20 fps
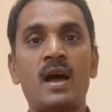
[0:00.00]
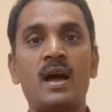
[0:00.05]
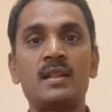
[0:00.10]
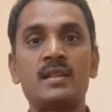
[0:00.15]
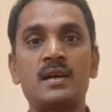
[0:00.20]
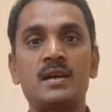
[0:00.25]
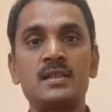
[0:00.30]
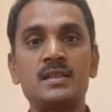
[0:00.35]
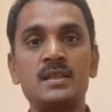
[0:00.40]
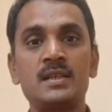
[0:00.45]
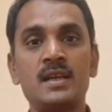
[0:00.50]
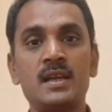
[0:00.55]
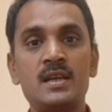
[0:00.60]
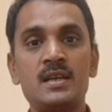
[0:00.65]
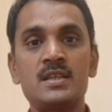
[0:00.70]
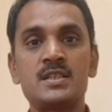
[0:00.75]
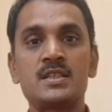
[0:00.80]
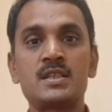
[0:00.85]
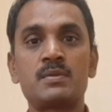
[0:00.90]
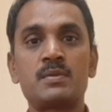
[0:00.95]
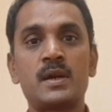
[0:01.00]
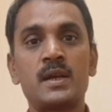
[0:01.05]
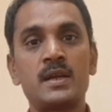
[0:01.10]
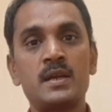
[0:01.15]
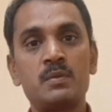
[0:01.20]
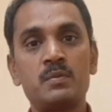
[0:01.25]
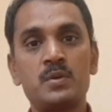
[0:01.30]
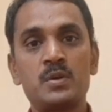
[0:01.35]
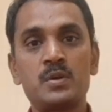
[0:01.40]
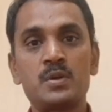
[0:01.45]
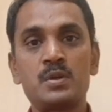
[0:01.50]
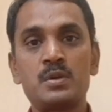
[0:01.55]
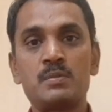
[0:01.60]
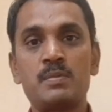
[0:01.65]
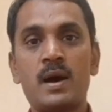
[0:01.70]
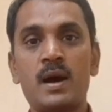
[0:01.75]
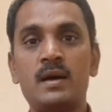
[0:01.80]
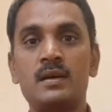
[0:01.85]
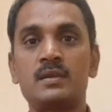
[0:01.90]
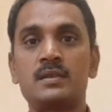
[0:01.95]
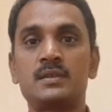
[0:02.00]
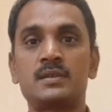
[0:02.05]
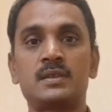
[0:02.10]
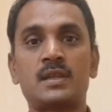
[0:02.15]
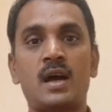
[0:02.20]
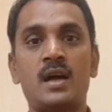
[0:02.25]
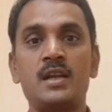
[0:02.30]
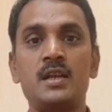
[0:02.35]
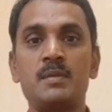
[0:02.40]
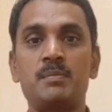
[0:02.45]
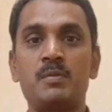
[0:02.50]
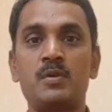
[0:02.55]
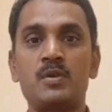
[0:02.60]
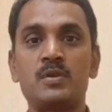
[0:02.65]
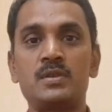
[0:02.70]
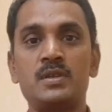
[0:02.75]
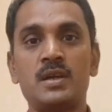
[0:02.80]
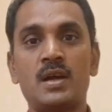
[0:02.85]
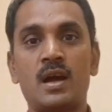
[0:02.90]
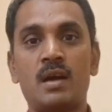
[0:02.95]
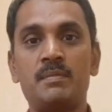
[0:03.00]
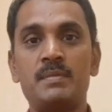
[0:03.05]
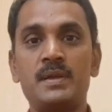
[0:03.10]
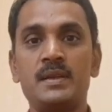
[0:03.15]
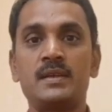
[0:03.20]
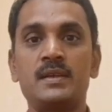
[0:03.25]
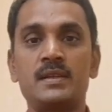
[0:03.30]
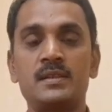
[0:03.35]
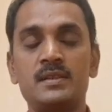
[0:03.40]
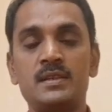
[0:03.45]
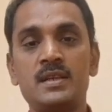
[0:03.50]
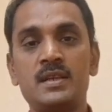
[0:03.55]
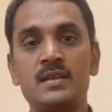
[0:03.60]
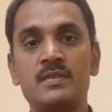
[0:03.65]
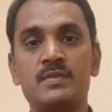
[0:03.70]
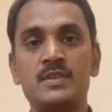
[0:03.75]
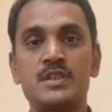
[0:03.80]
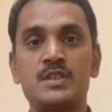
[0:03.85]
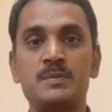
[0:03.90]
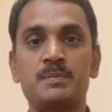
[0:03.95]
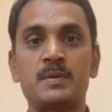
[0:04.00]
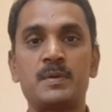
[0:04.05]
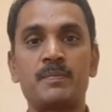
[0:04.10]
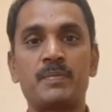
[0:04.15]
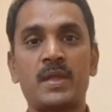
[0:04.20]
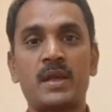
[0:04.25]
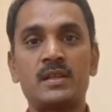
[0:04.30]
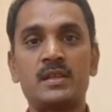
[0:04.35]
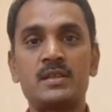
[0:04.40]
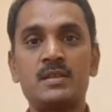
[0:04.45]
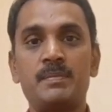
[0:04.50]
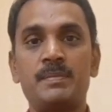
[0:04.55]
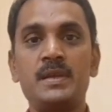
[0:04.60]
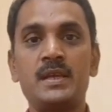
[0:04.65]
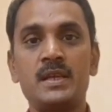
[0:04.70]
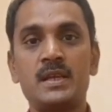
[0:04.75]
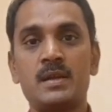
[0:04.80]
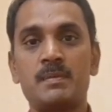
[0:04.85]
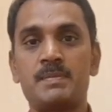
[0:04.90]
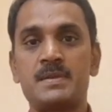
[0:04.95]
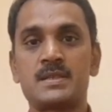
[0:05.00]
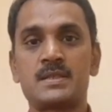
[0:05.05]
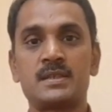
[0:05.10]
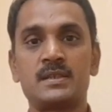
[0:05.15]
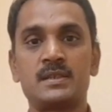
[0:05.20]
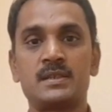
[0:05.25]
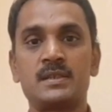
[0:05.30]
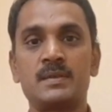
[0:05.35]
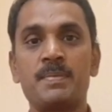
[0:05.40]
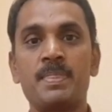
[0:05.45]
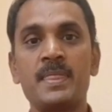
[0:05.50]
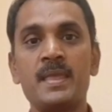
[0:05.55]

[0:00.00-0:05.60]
அதாவது ஏழு லட்ச ரூபாயோட ஒரு ரூபா தாண்டி போகுது அப்படிங்கிறதுனே வச்சுப்போம் அதாவது பிங்கிற பர்சனுக்கு